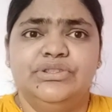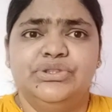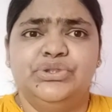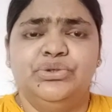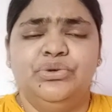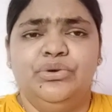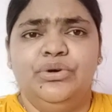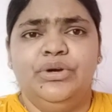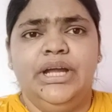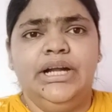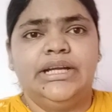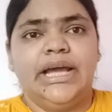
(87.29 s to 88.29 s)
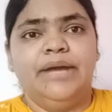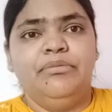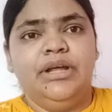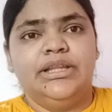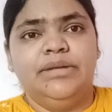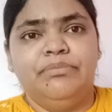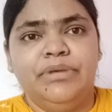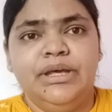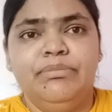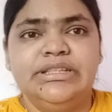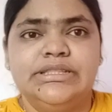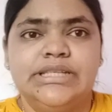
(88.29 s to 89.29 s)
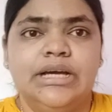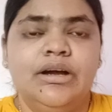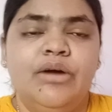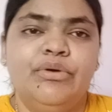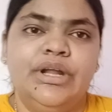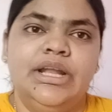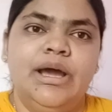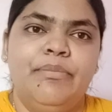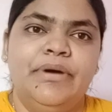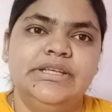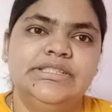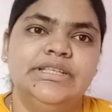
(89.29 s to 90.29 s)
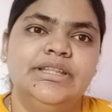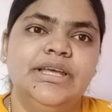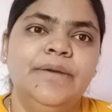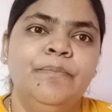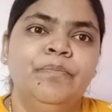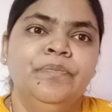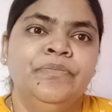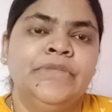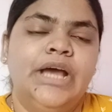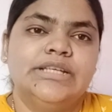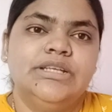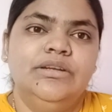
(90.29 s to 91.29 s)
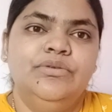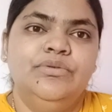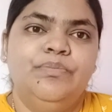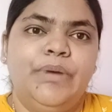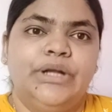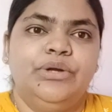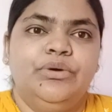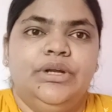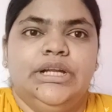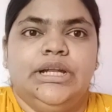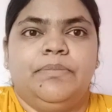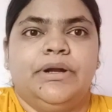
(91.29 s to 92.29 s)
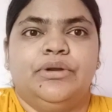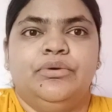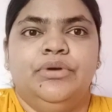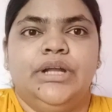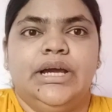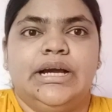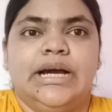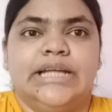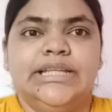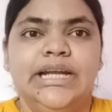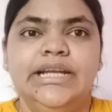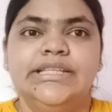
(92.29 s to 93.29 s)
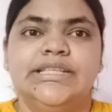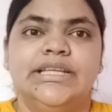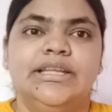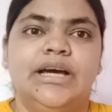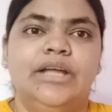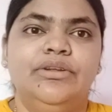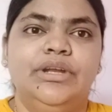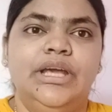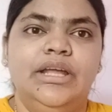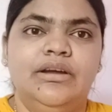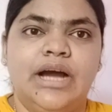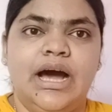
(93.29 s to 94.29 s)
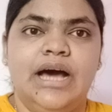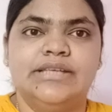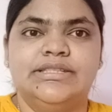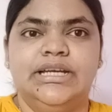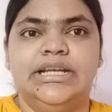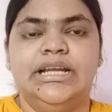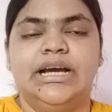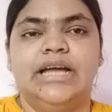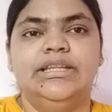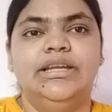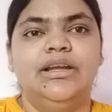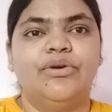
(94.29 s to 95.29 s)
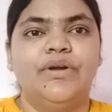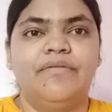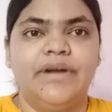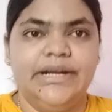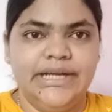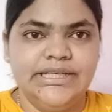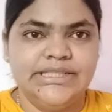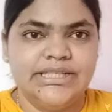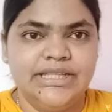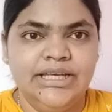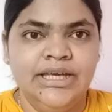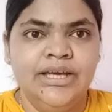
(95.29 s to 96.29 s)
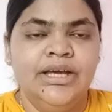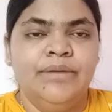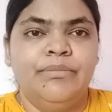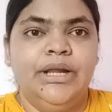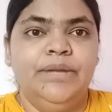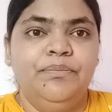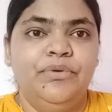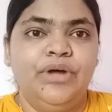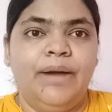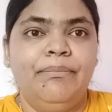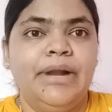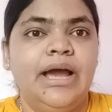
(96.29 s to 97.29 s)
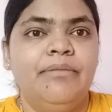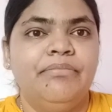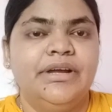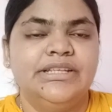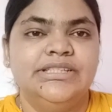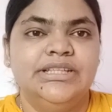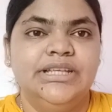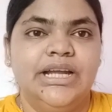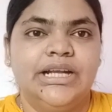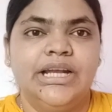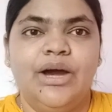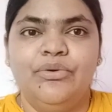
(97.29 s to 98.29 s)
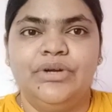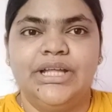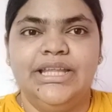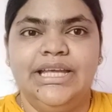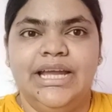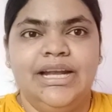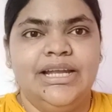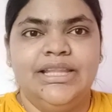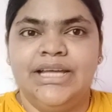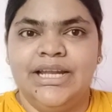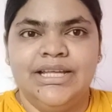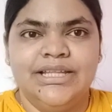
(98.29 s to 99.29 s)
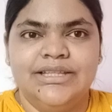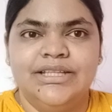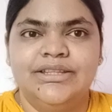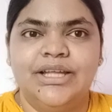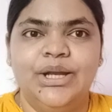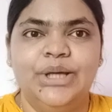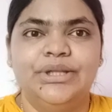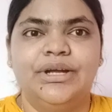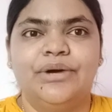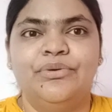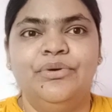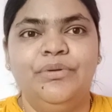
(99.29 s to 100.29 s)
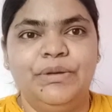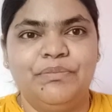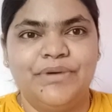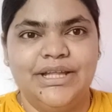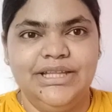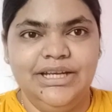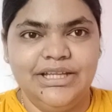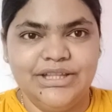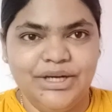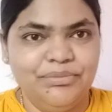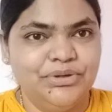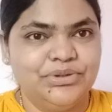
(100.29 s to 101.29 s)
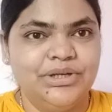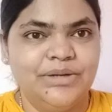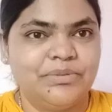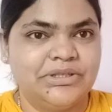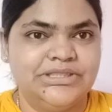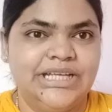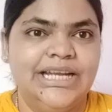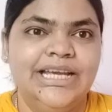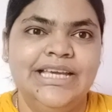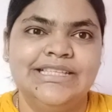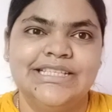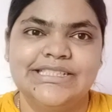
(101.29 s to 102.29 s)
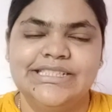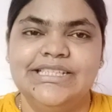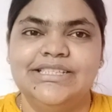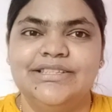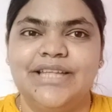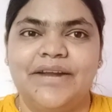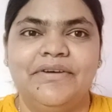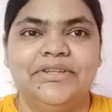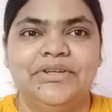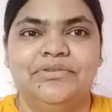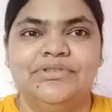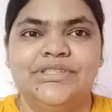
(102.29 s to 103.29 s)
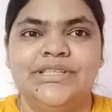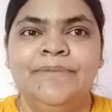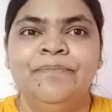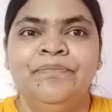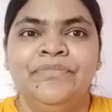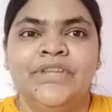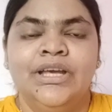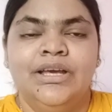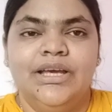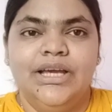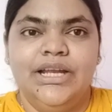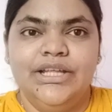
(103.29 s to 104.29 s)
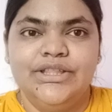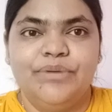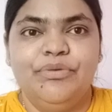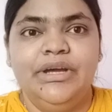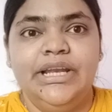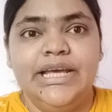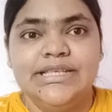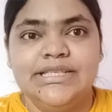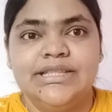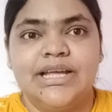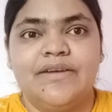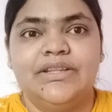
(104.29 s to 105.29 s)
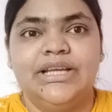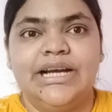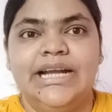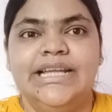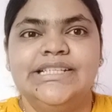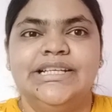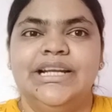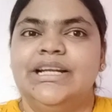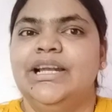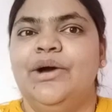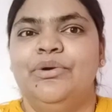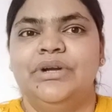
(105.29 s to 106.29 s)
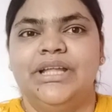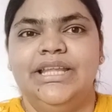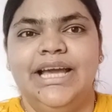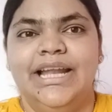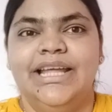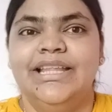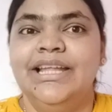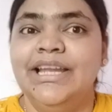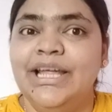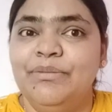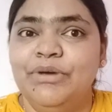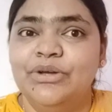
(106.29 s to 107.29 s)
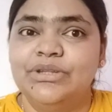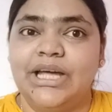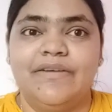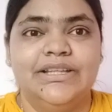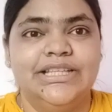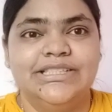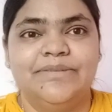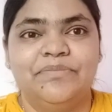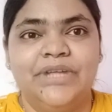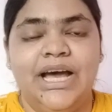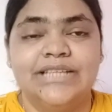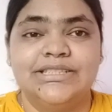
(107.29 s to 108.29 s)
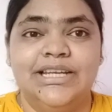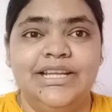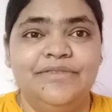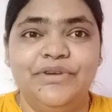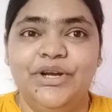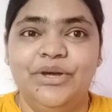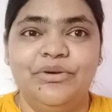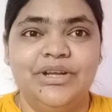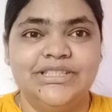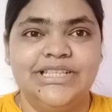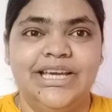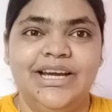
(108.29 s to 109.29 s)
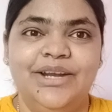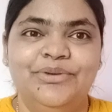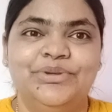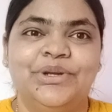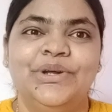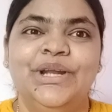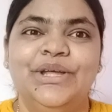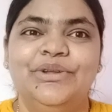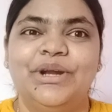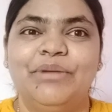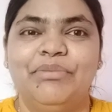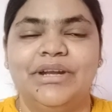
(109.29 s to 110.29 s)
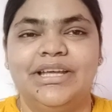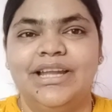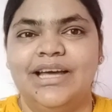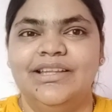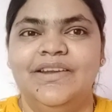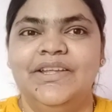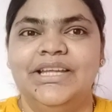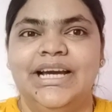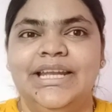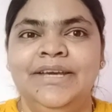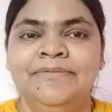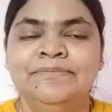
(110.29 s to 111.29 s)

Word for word: జోయల్ టైంలో అయితే బీభత్సంగా ఉండే నా పరిస్థితి అసలు పట్టుకొని ఇట్లా పట్టుకుంటే కదలనిచ్చేది కాదు నేను కాస్త ఇట్లా కదిలినా కూడా వాడు ఏడ్చేది మరి ఇప్పుడు అబ్రహాం పరిస్థితి ఎట్లా ఉంటుంది ఏంటిది అనేది అయితే తెలియదు నాకు ఇప్పుడైతే నిద్రపోతున్నాడు ప్రస్తుతానికి ఇంజెక్షన్ ఇచ్చిన తర్వాత నుంచి ఇక నిద్రపోయి లేచిన తర్వాత కండిషన్ ఎట్లా ఉంటుంది అనేది నేను మీకు తర్వాత చెప్తా అసలు నేను వీడియో కూడా చేయగలుగుతానో లేదో రేపటికి నాకు తెలియదు కానీ